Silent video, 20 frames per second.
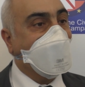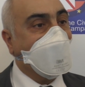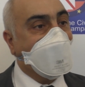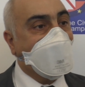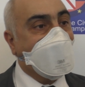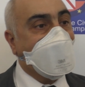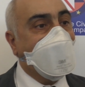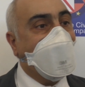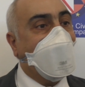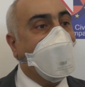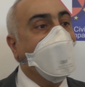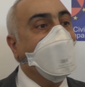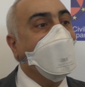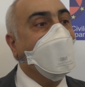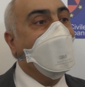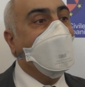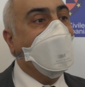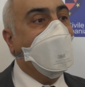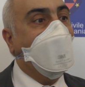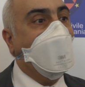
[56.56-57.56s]
regia
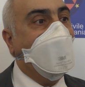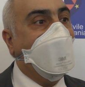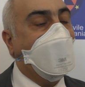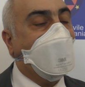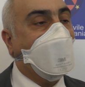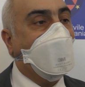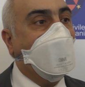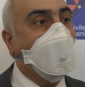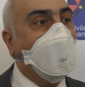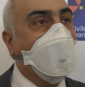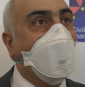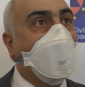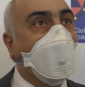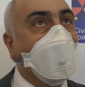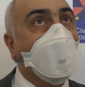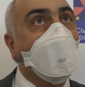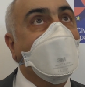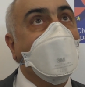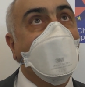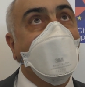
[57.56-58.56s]
e, e quindi
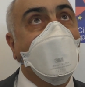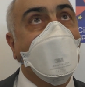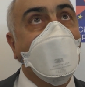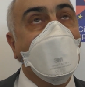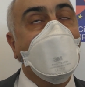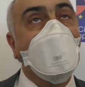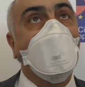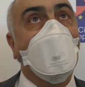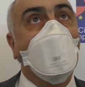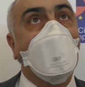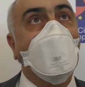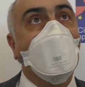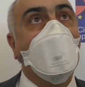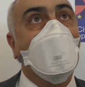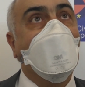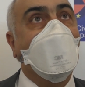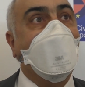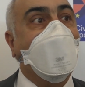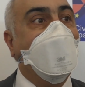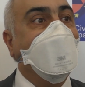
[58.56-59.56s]
questo edificio
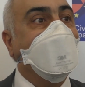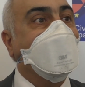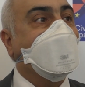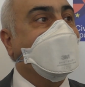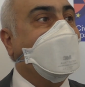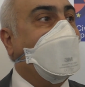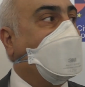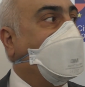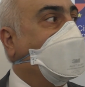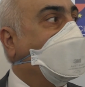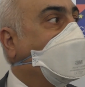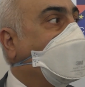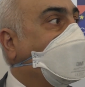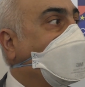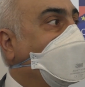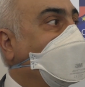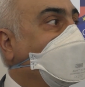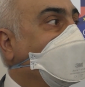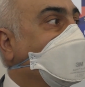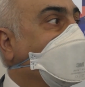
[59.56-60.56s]
eh, resta
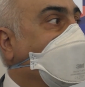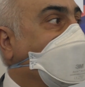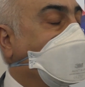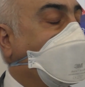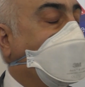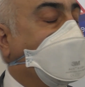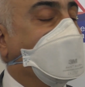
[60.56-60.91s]
comunque libero da